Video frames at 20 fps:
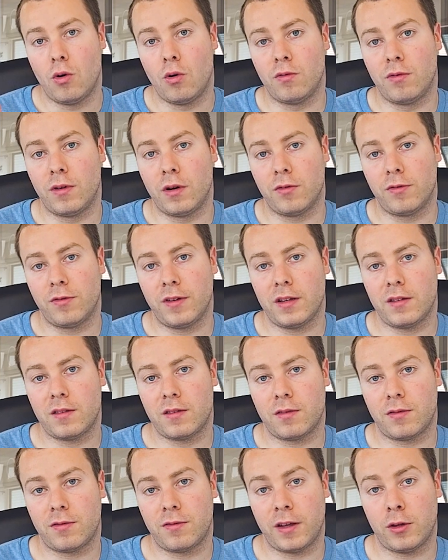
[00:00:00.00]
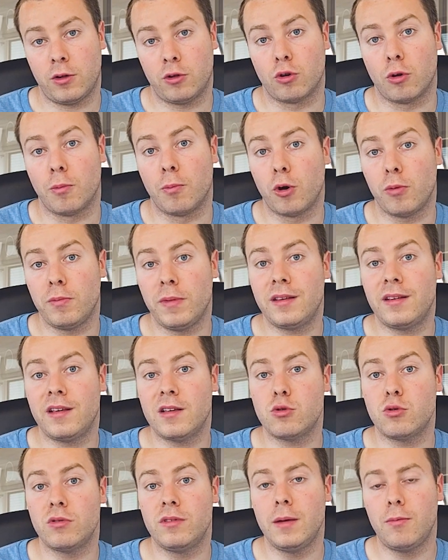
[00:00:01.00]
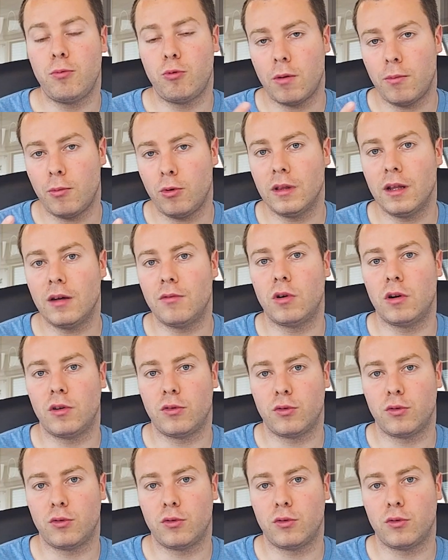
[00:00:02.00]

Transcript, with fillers: on va en fait faire notre premier test de déploiement de la voile